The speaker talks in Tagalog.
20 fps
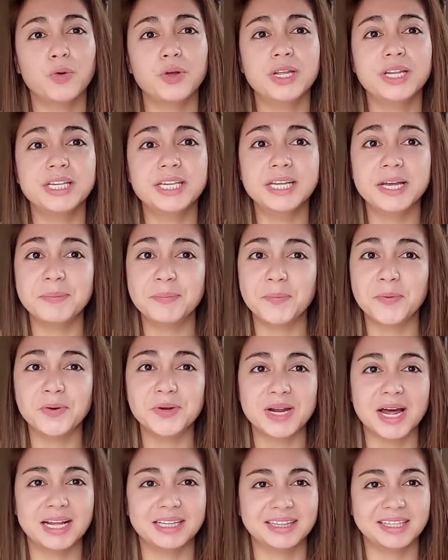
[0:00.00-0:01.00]
hindi po
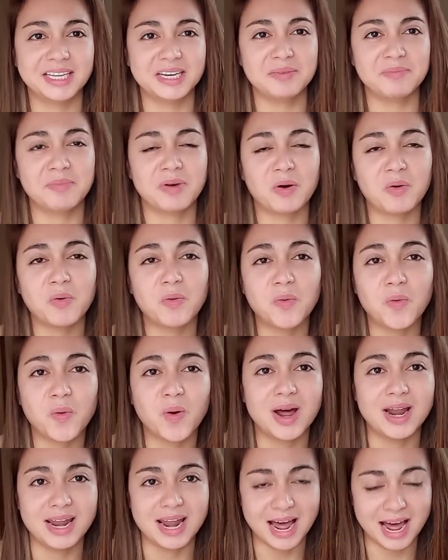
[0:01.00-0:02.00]
natin
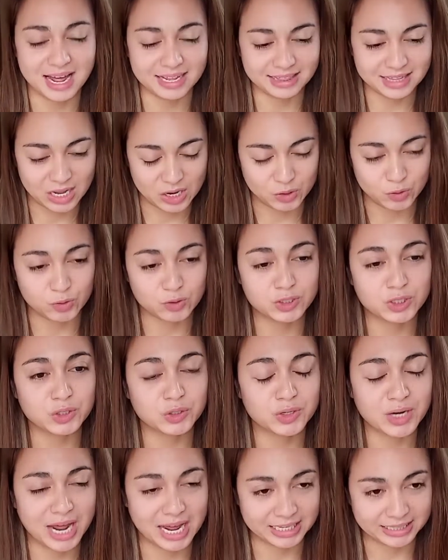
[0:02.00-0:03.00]
makukuha lahat ang
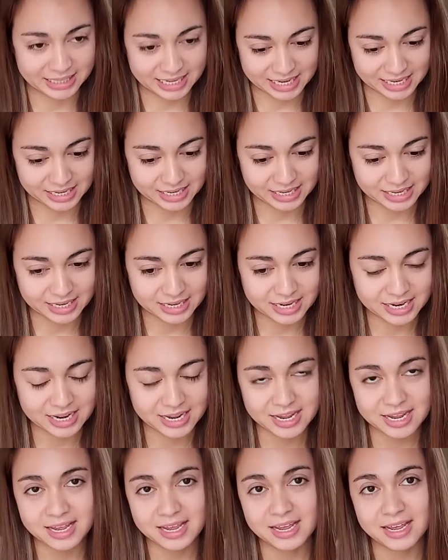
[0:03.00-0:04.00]
gusto natin.
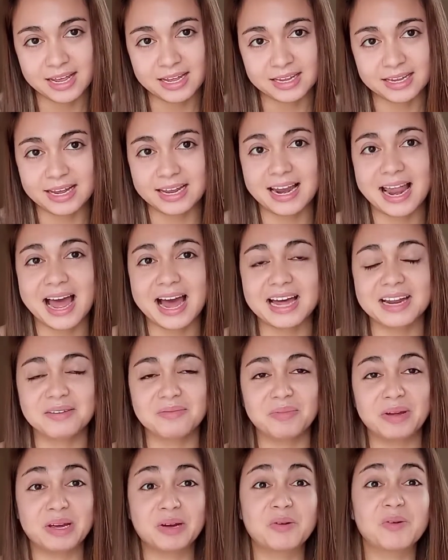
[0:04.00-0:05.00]
Kailangan may